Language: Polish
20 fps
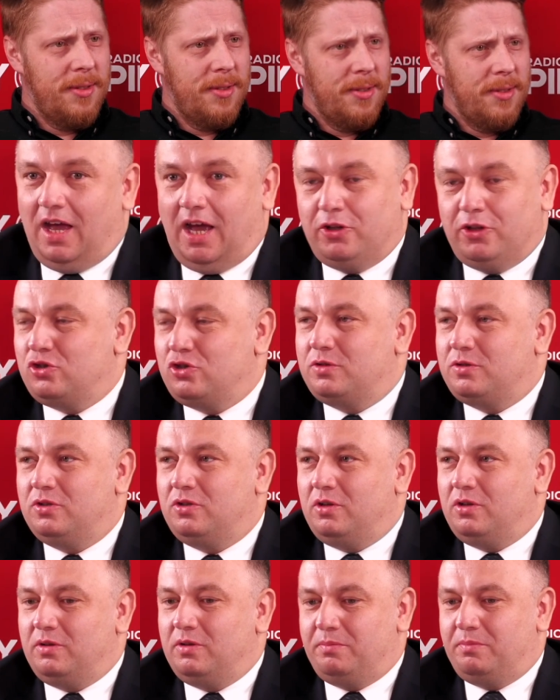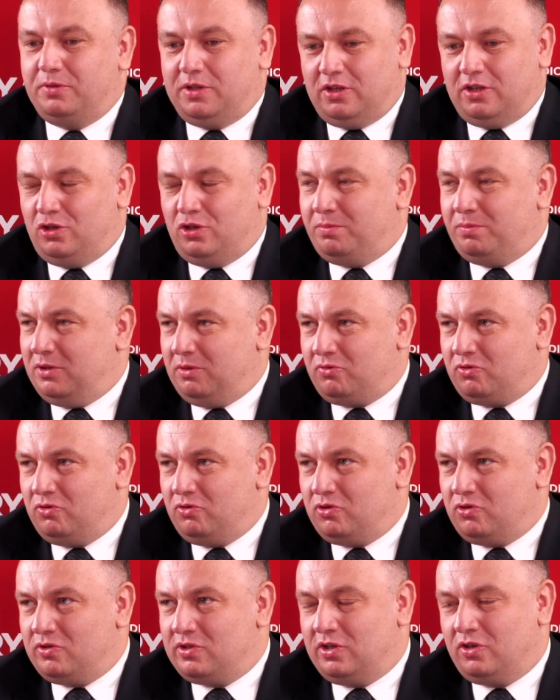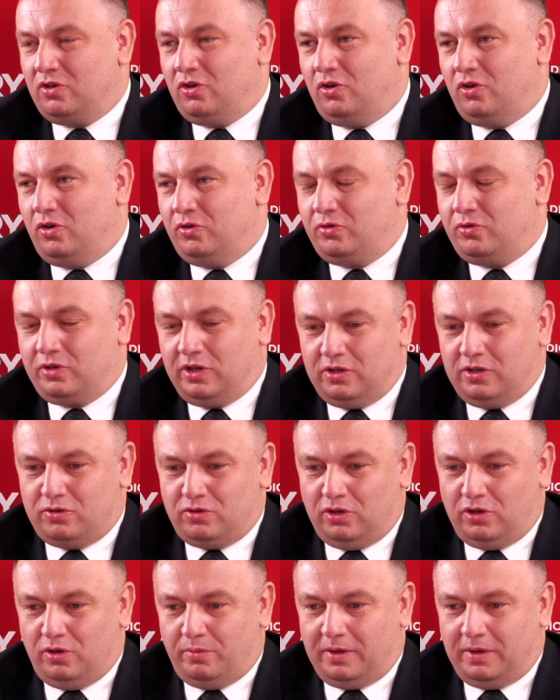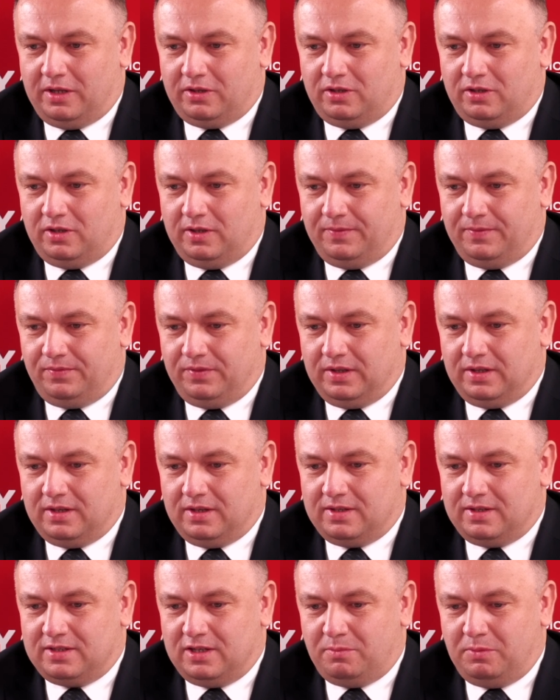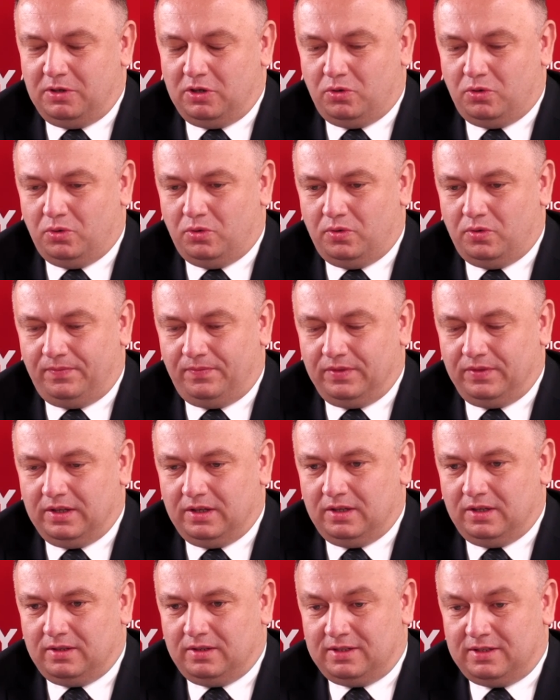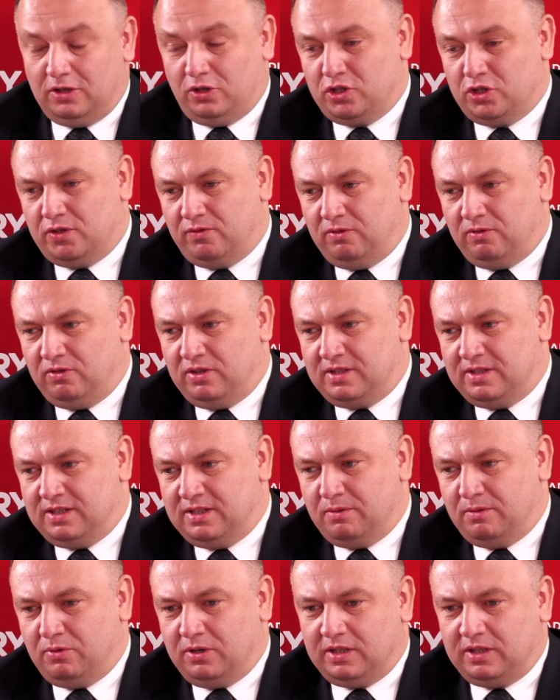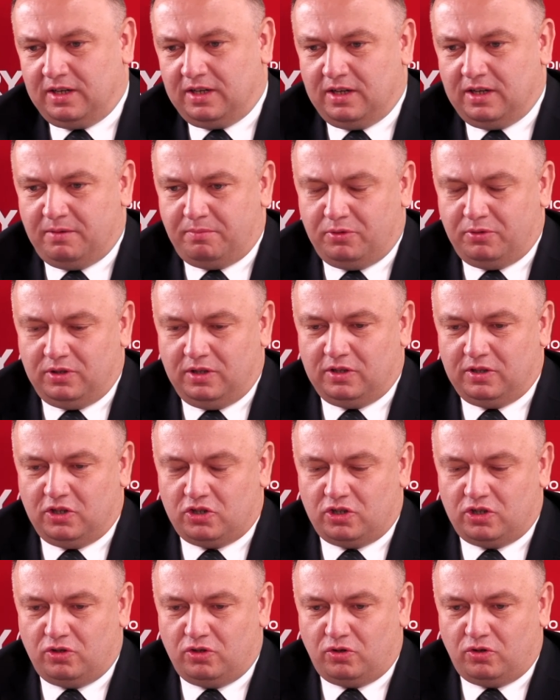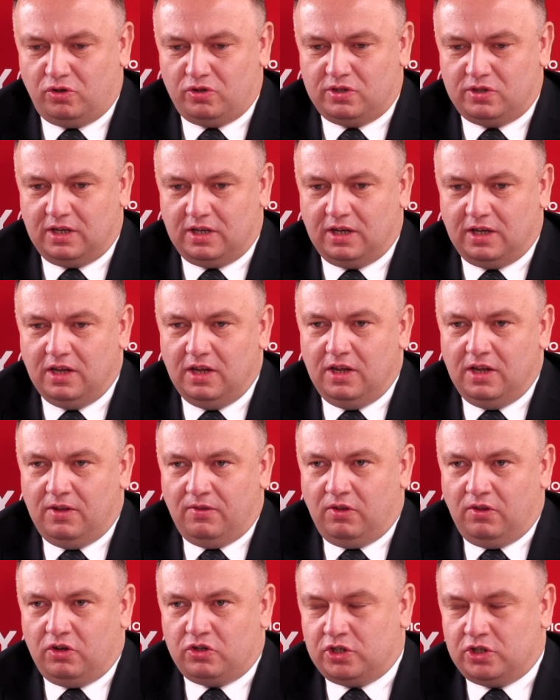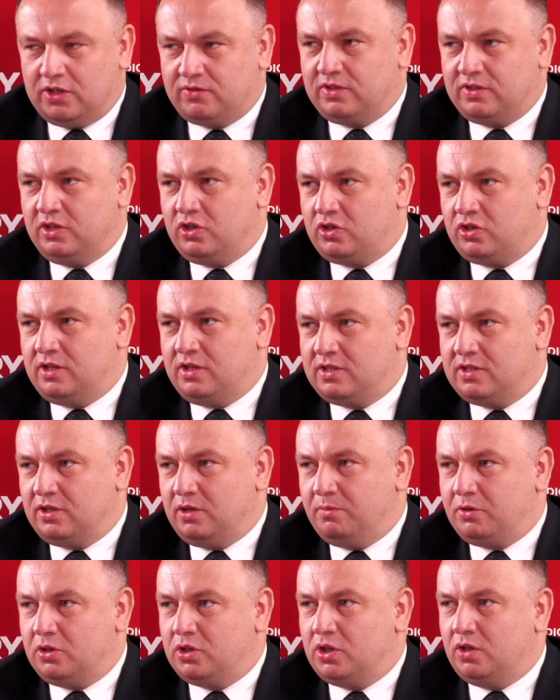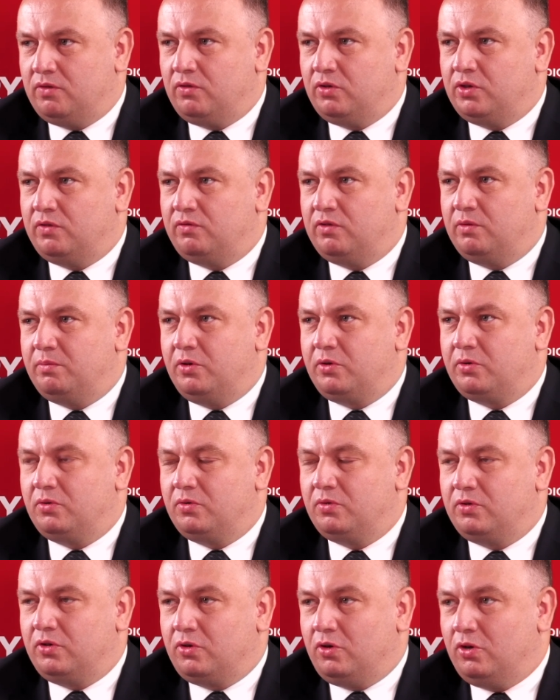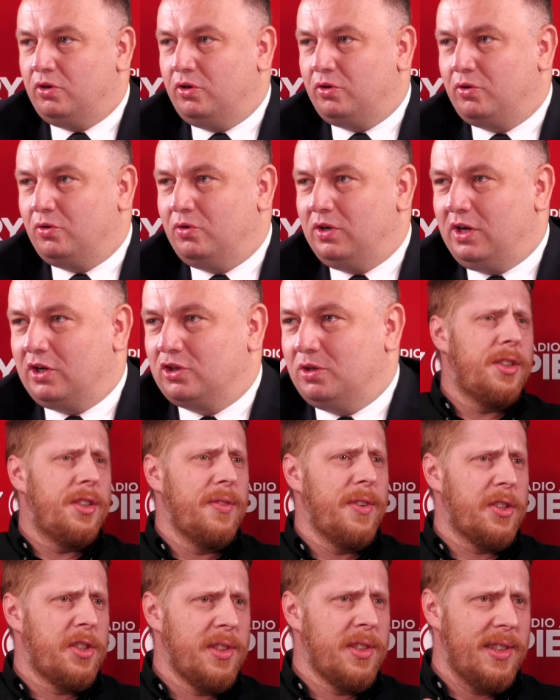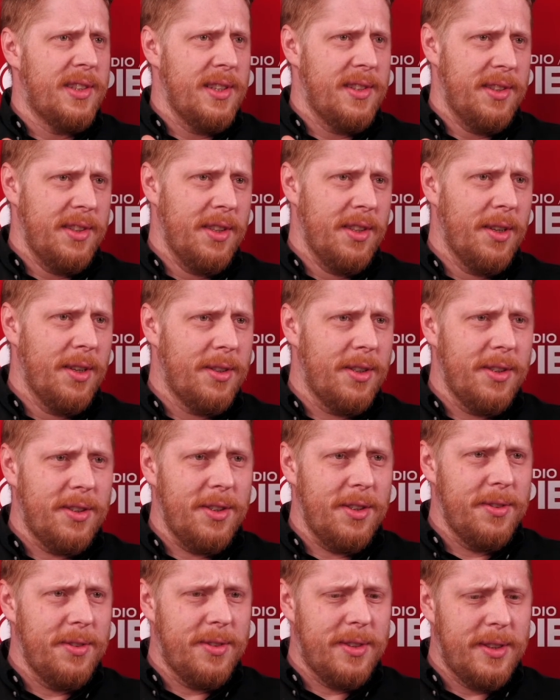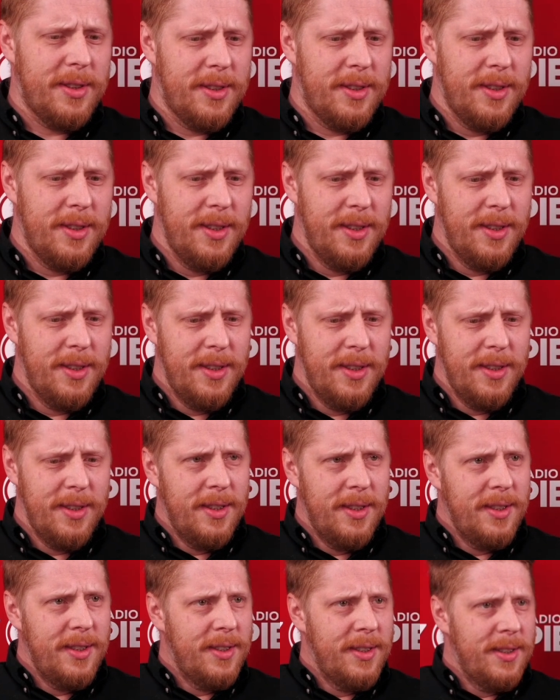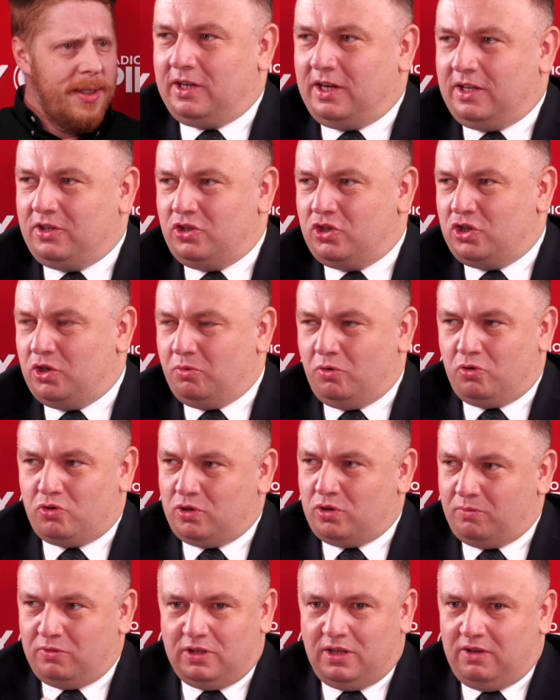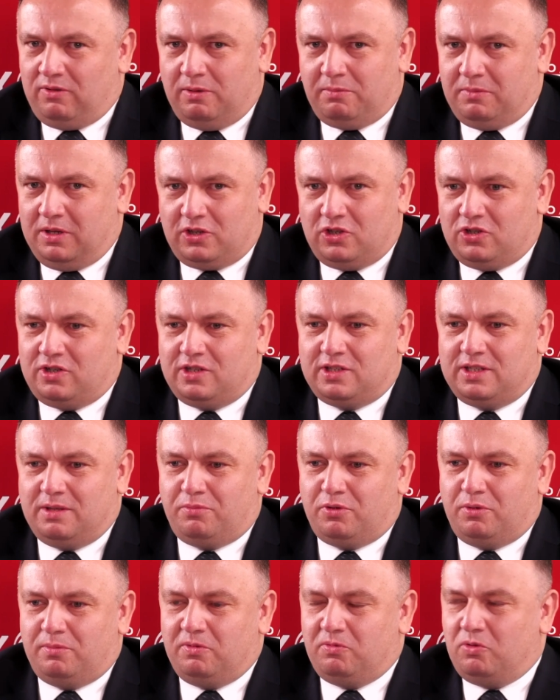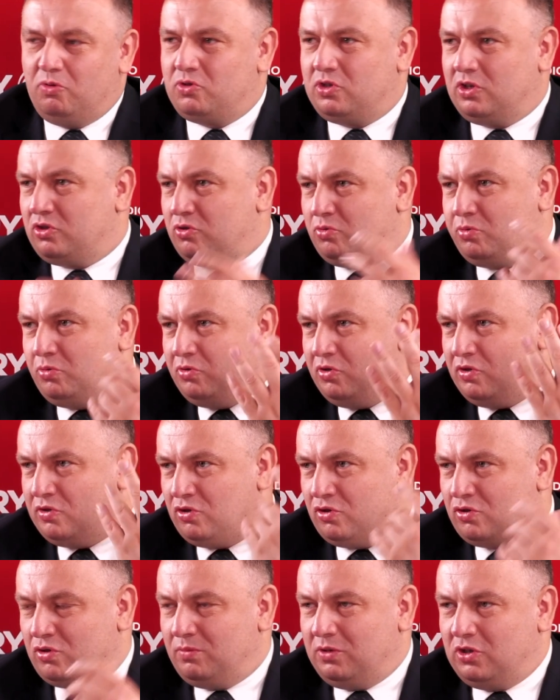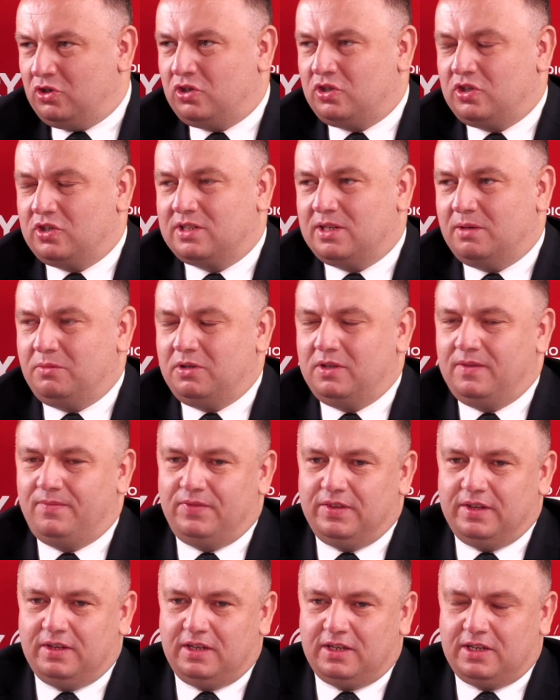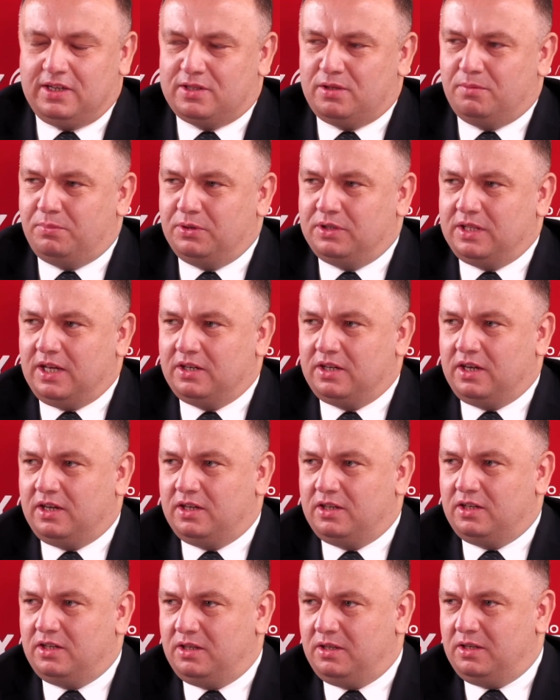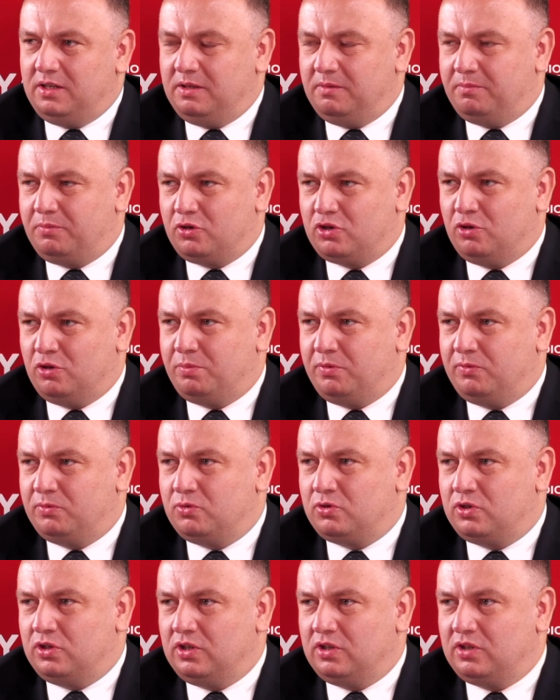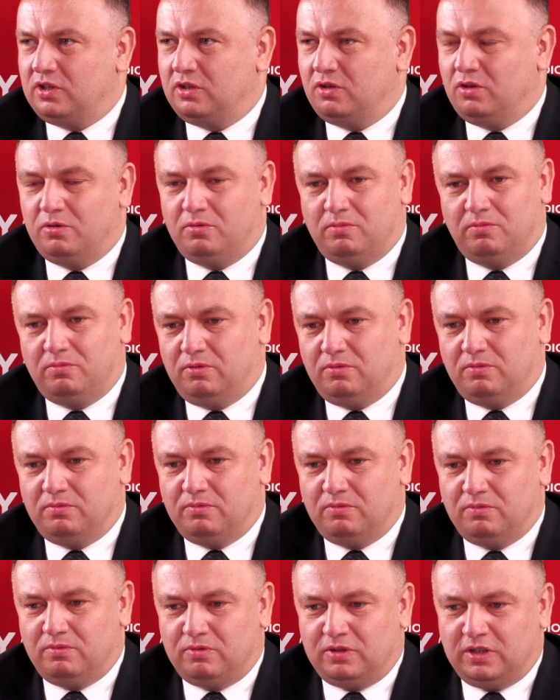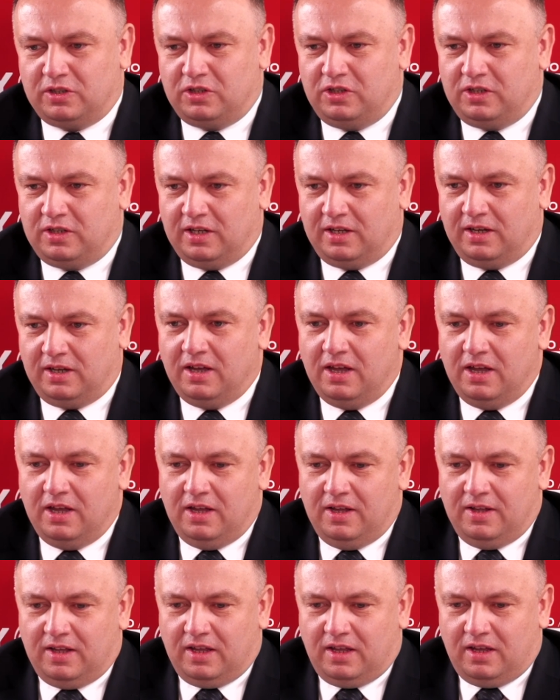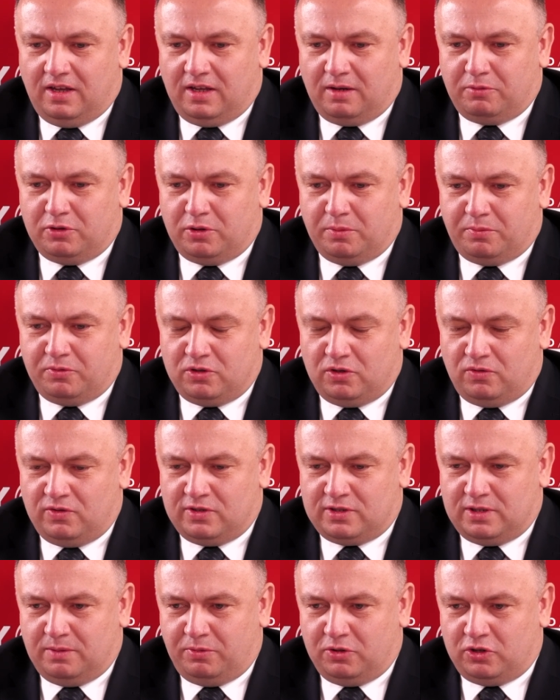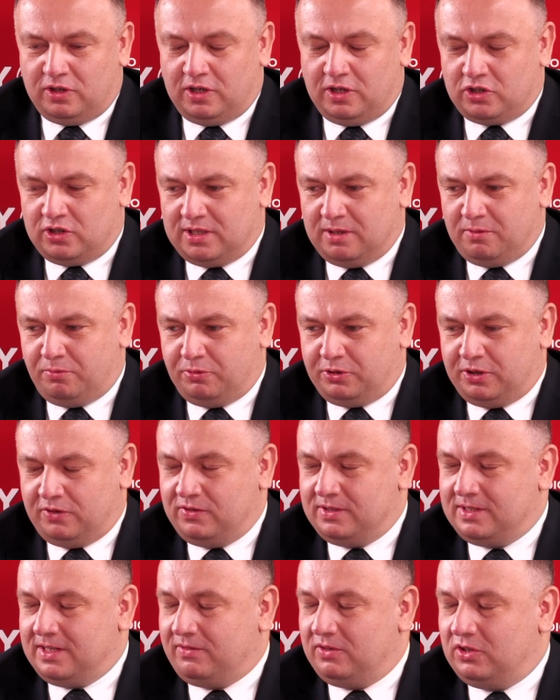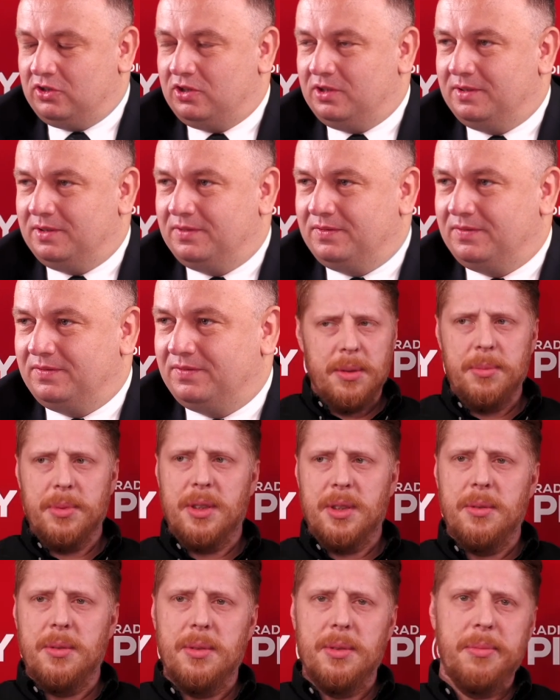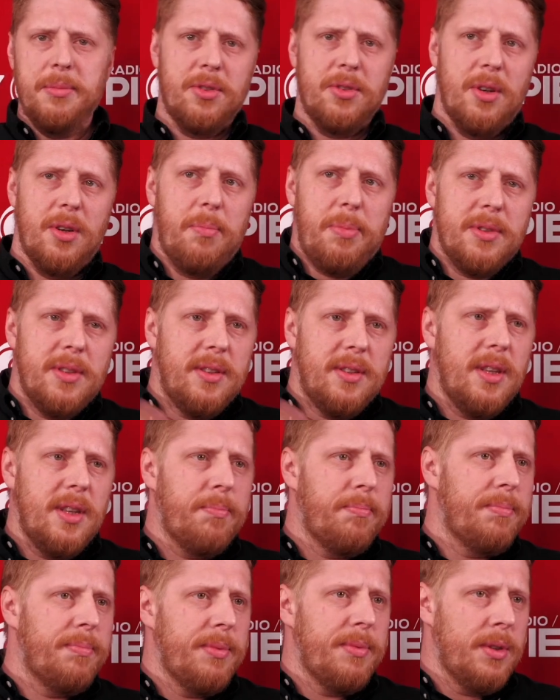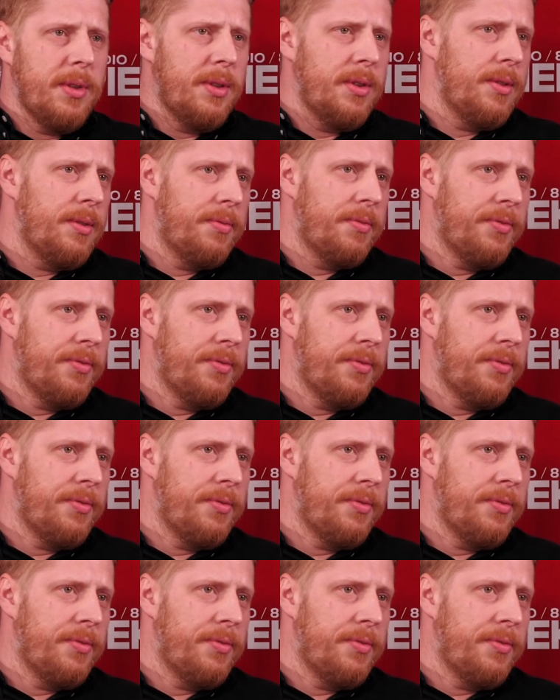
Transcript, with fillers: A to jest e, pytanie do pana przewodniczącego. On organizuje obrady e, sejmiku. E, z tego co wiem, decyzja była taka podjęta, że do końca czerwca jeszcze jest hybrydowo do wyboru. Do koloru, nie da się oglądać tej waszej sesji. No, to, to... No, ja też nie słyszę tego, jak radni się łączą. Nie wiem, jakiś jest tam problem na oczach. Trudno zrozumieć czasami, jakie są pytania i proszę o powtórzenie tego. No, technika, jakby to powiedzieć, XXI czasami potrafi zawieść. Chyba, no, może opozycja W...